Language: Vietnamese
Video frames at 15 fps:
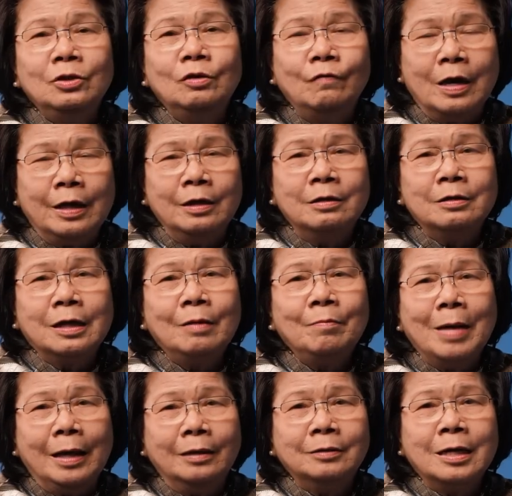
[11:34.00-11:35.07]
như vậy các
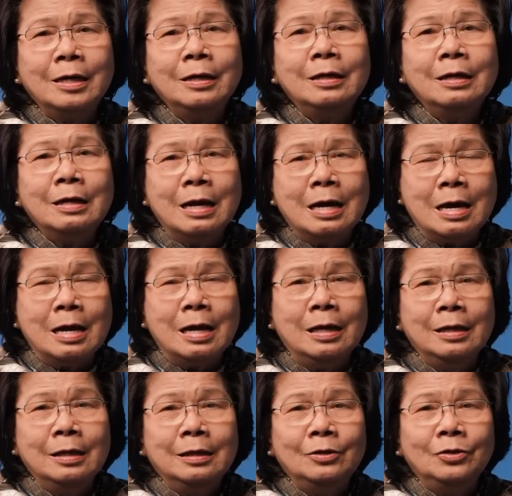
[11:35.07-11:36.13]
bạn thấy là
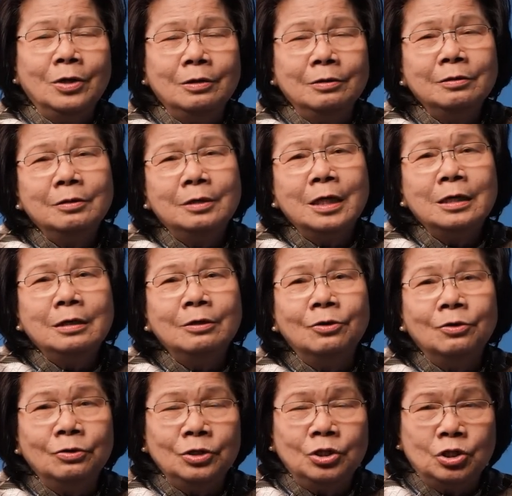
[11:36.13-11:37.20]
những cái
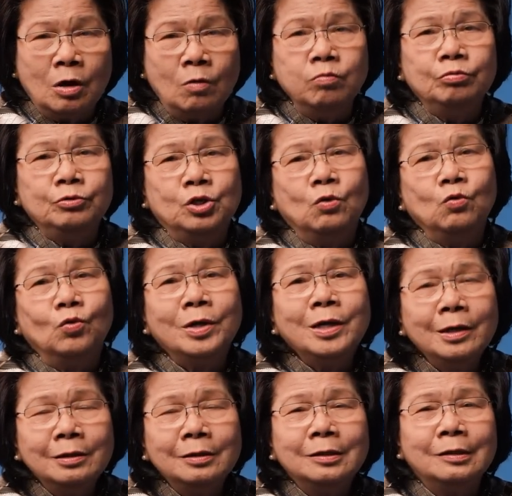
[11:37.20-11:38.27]
người trồng sầu
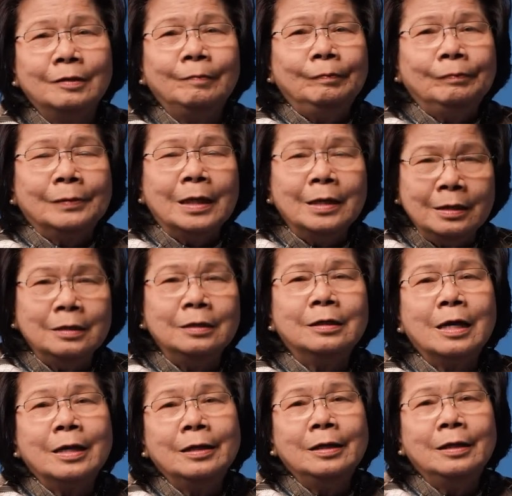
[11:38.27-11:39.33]
riêng á, hiện
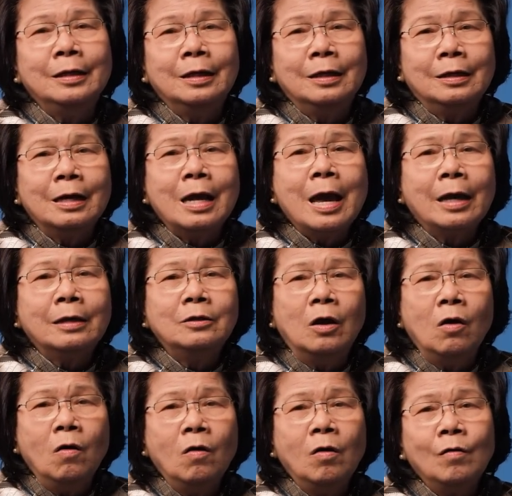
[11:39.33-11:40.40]
nay đang
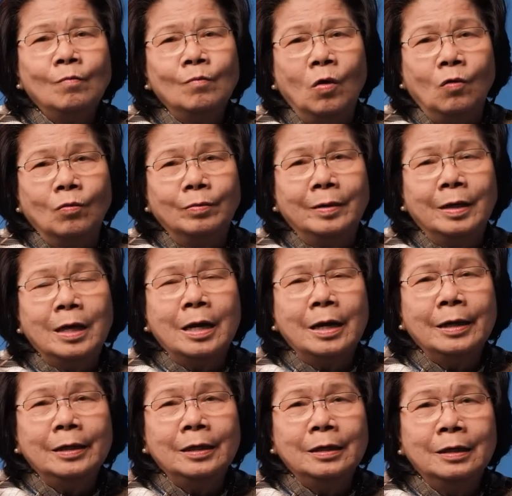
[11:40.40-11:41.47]
có một
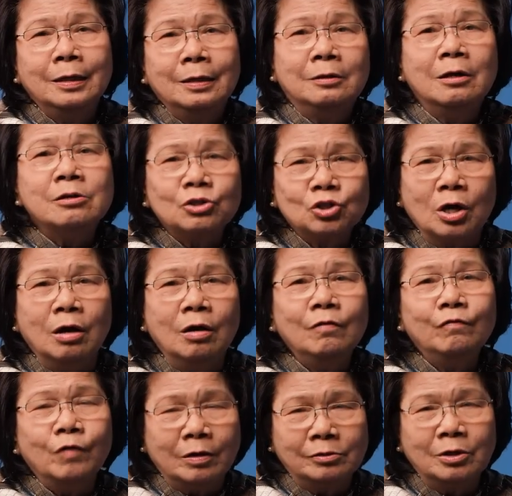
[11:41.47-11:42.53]
cái cơ sở
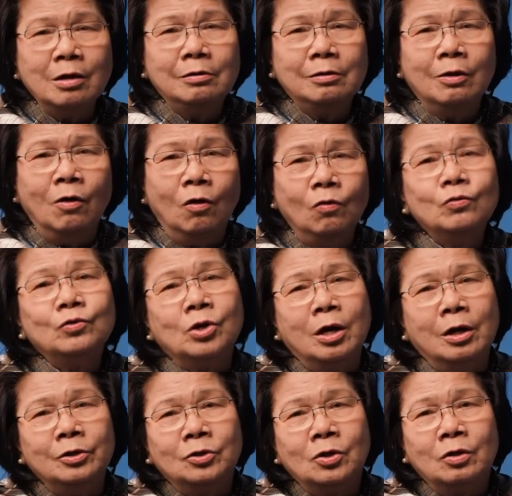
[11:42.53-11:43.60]
vật chất hỗ
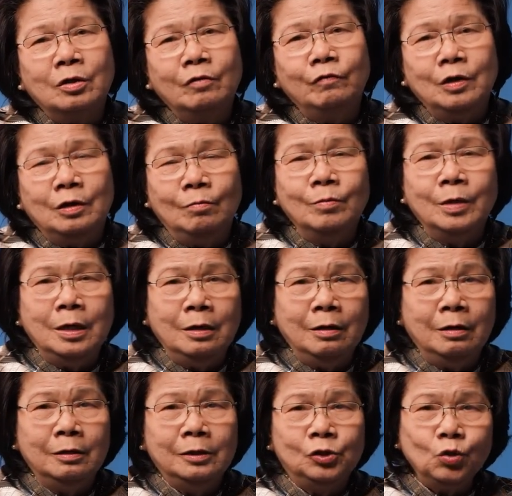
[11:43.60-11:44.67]
trợ cho cái việc
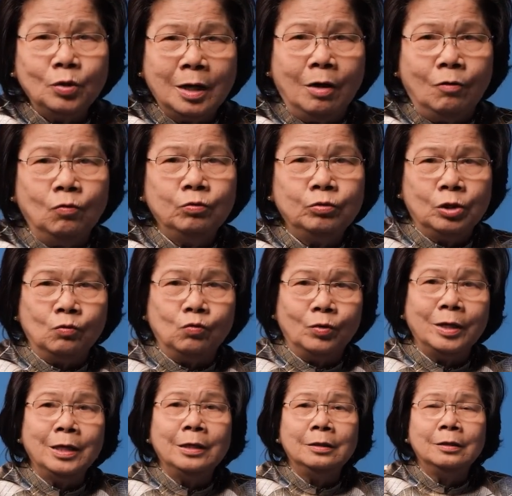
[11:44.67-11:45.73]
mình xuất khẩu sầu
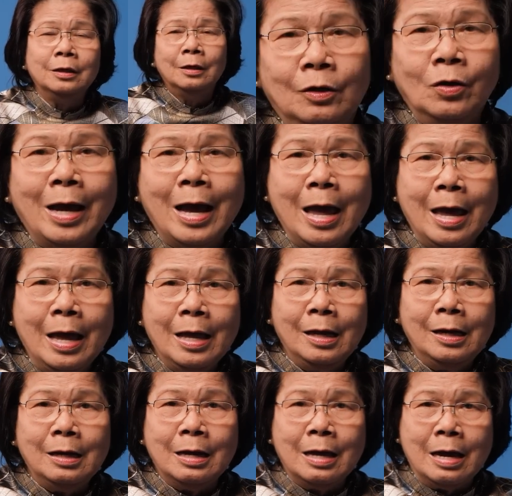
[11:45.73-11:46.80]
riêng nó khá
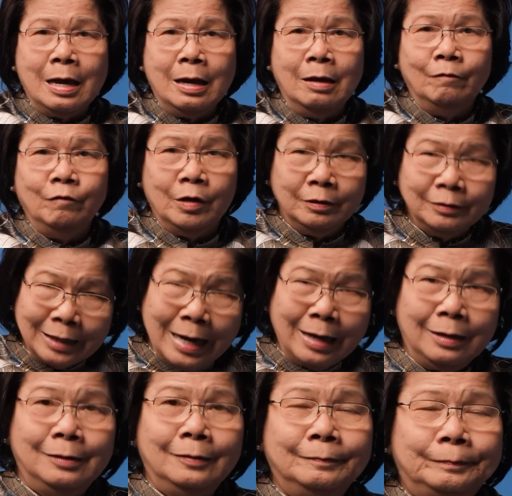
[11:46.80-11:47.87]
là vững chắc
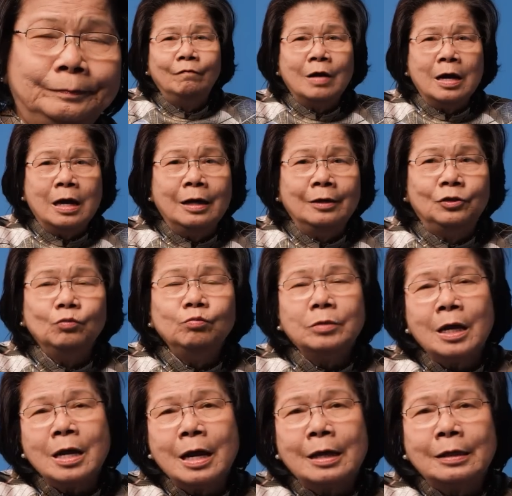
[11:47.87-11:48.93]
và chúng
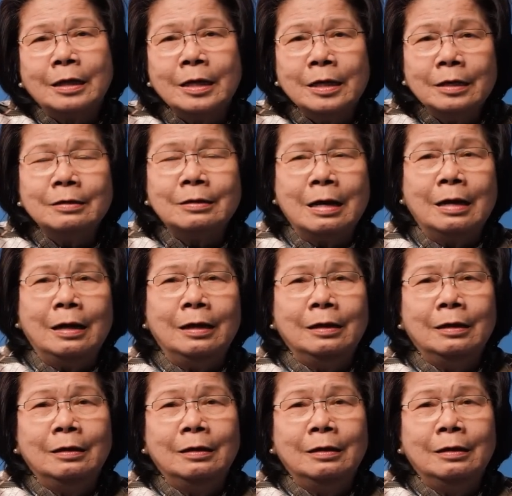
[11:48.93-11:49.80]
ta thấy rằng